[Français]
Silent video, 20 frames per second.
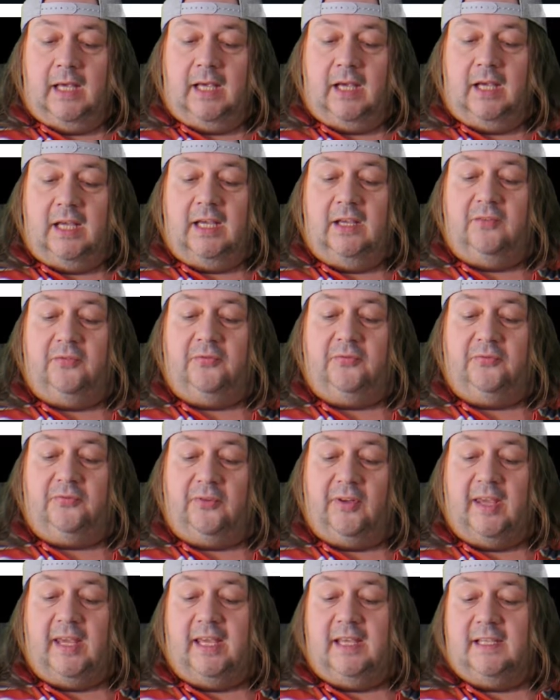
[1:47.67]
et
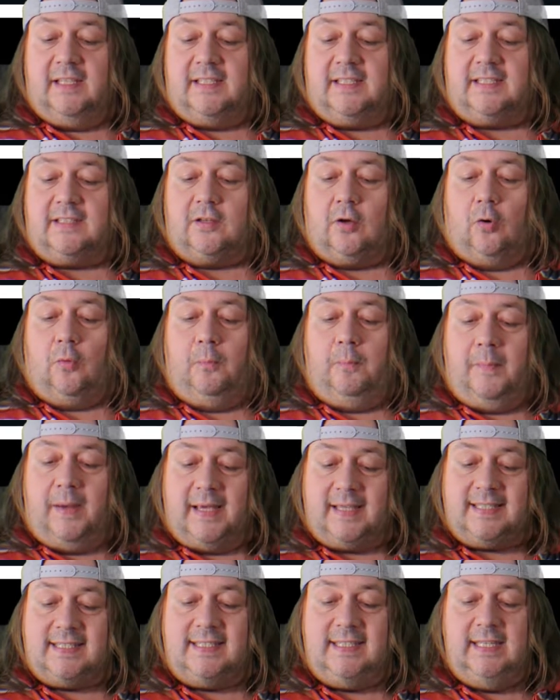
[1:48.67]
fait sans
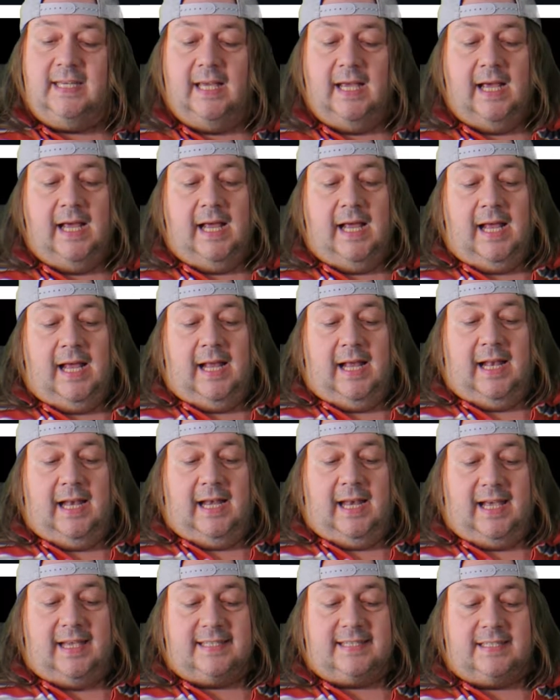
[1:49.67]
merci,
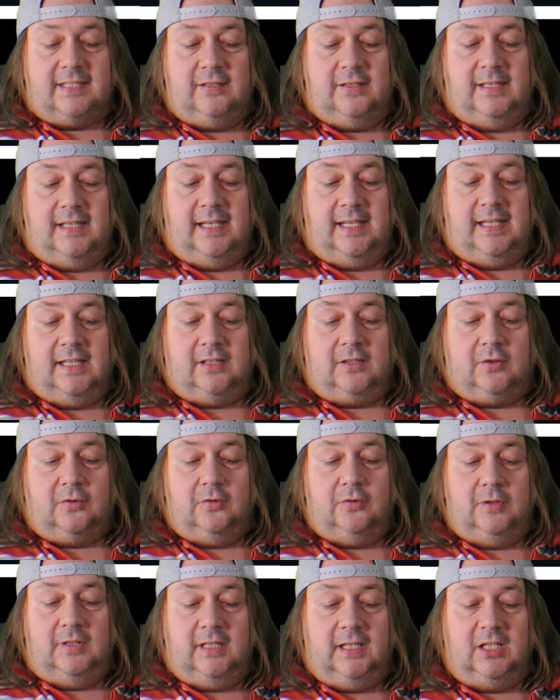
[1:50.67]
lasse
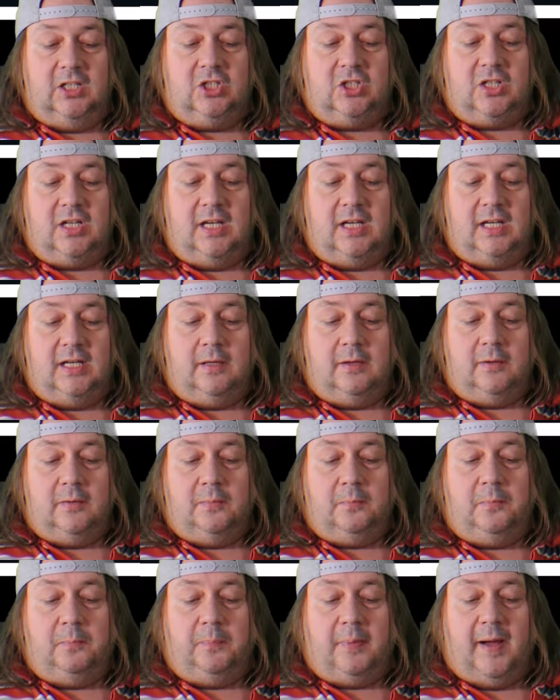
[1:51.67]
d'être dirigé
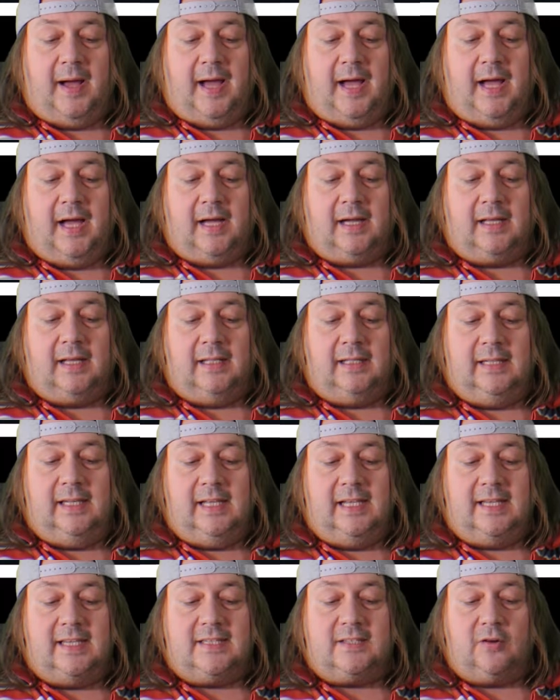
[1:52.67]
par
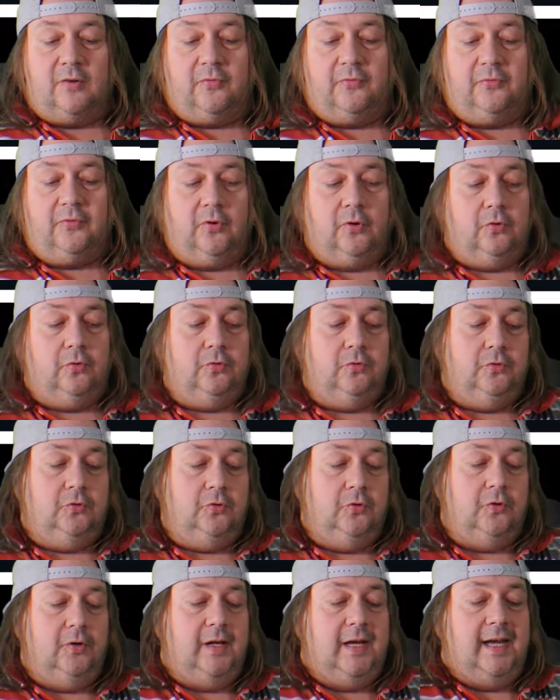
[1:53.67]
les enfants
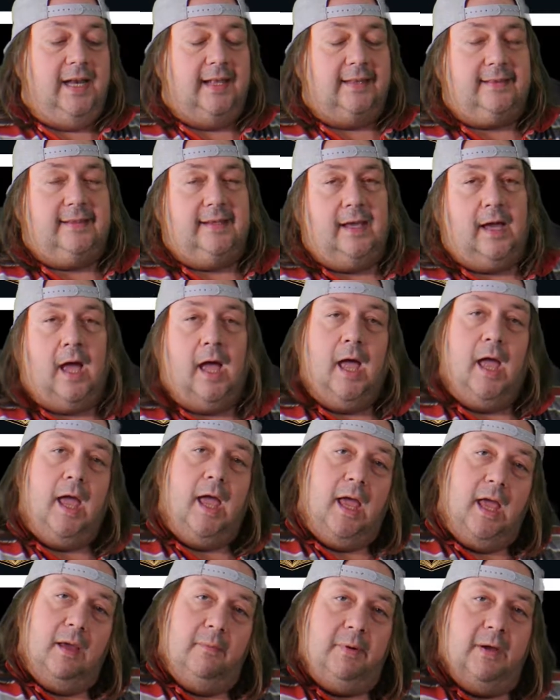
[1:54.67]
de la Terre.
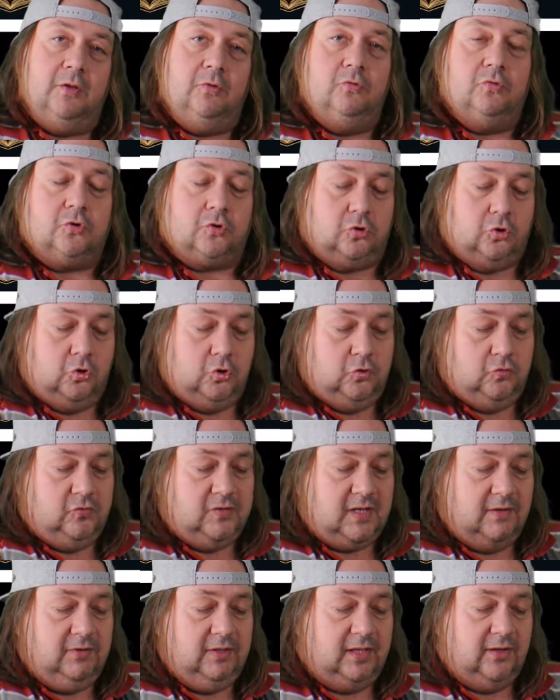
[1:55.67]
Et eh ben nous, ce que je
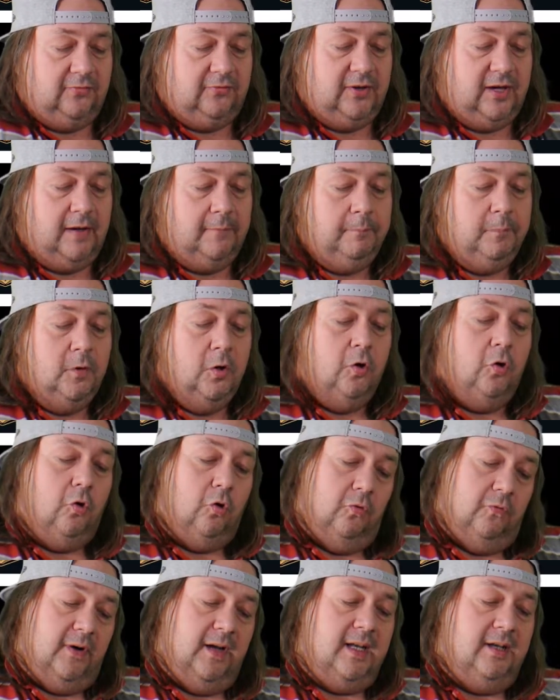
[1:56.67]
vous invite à faire,
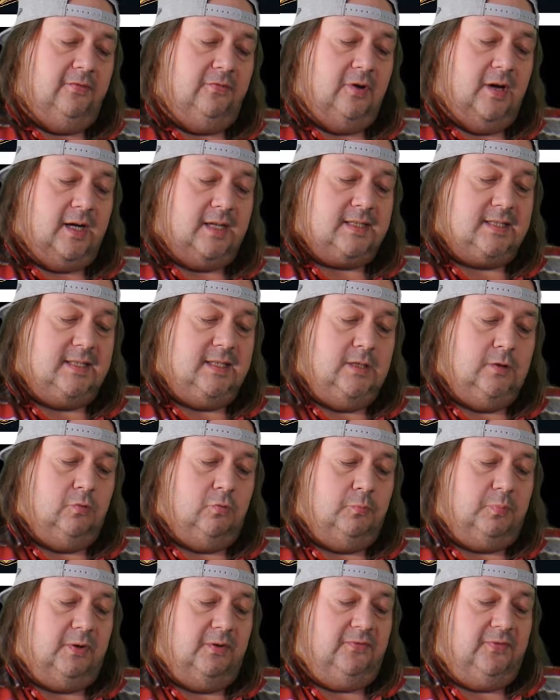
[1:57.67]
on va aller voir si
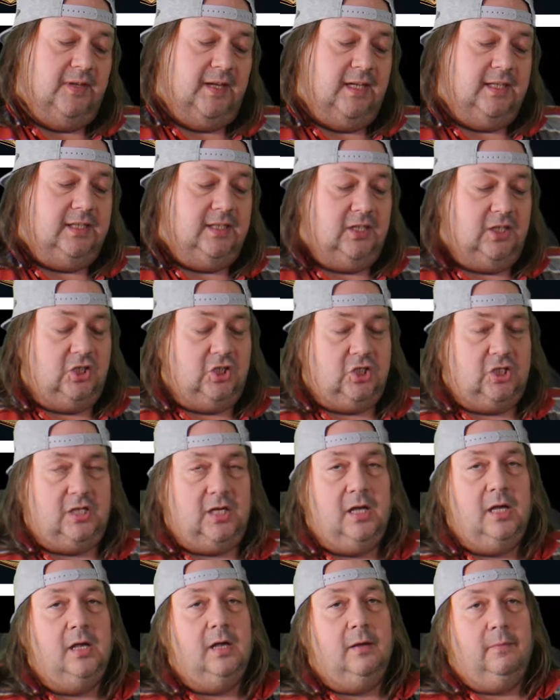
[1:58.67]
on préfère être dirigé
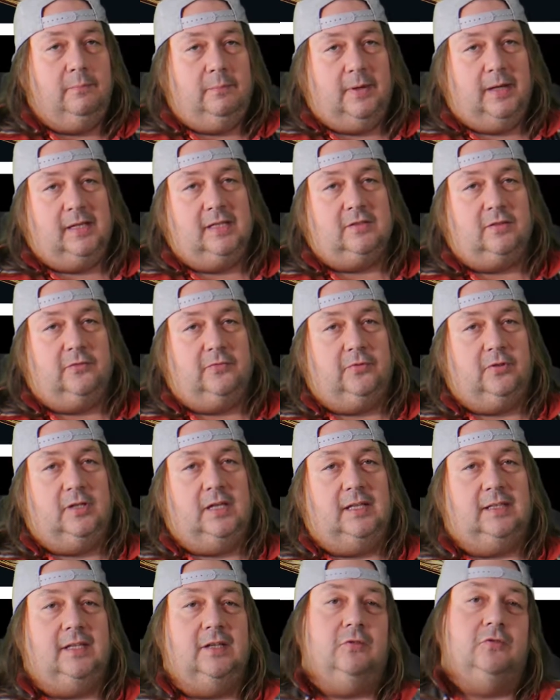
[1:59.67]
par les enfants de
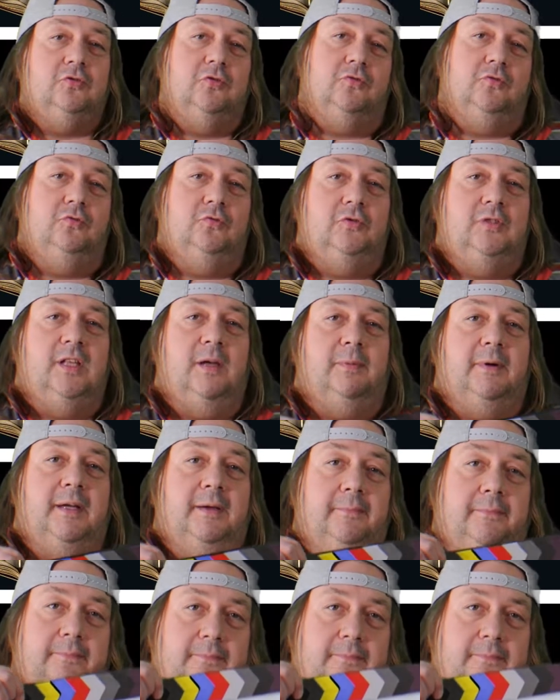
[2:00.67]
la Terre. On se retrouve tout de suite après.